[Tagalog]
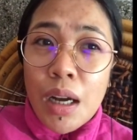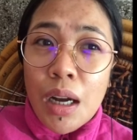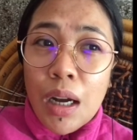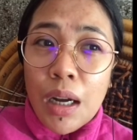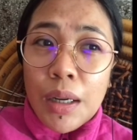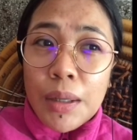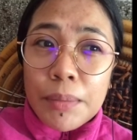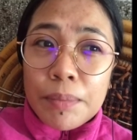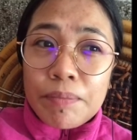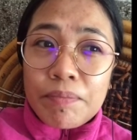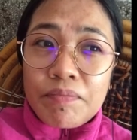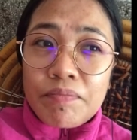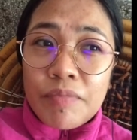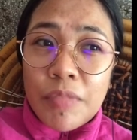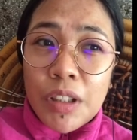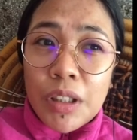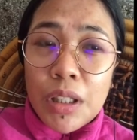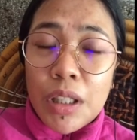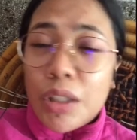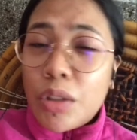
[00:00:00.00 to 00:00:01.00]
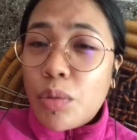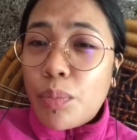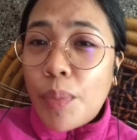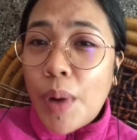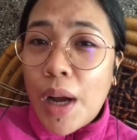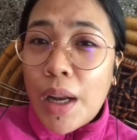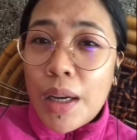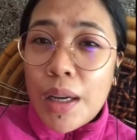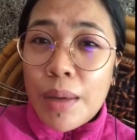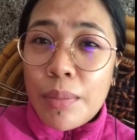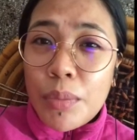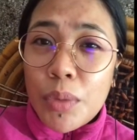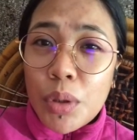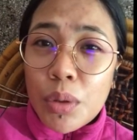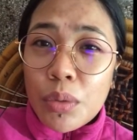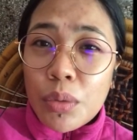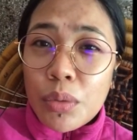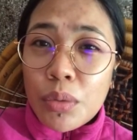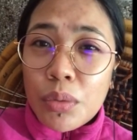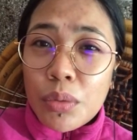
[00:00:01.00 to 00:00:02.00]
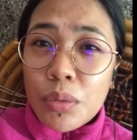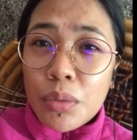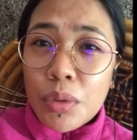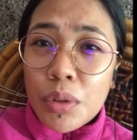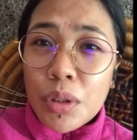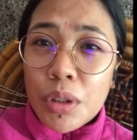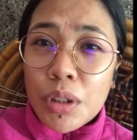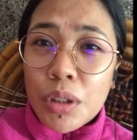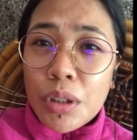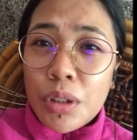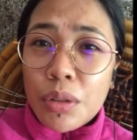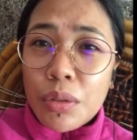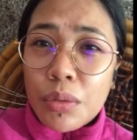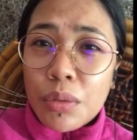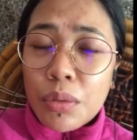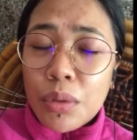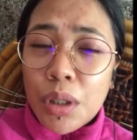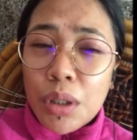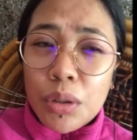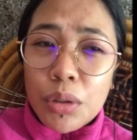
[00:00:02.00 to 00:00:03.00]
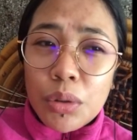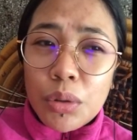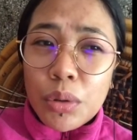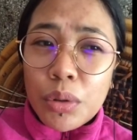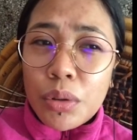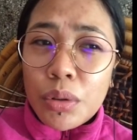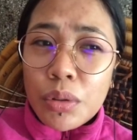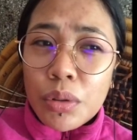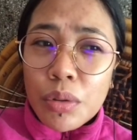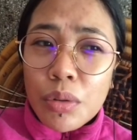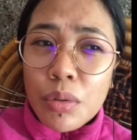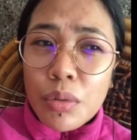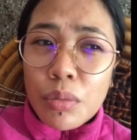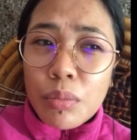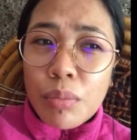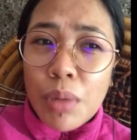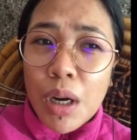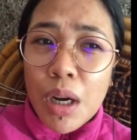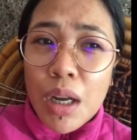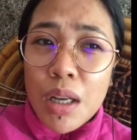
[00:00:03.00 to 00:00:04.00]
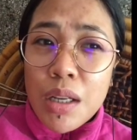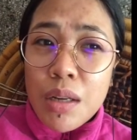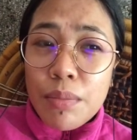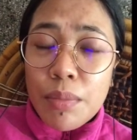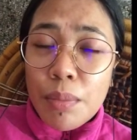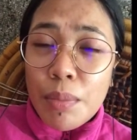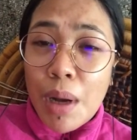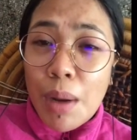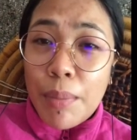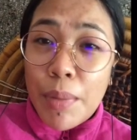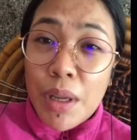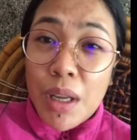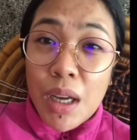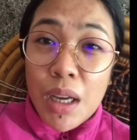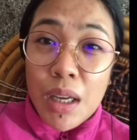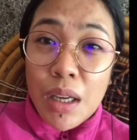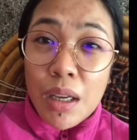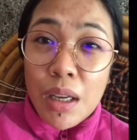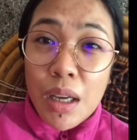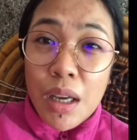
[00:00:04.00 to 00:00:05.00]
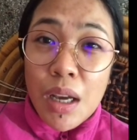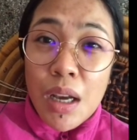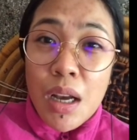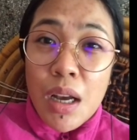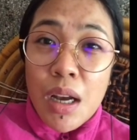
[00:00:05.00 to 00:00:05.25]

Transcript: um, hindi niyo pa alam yung yung ano dun kung baka mamaya eh,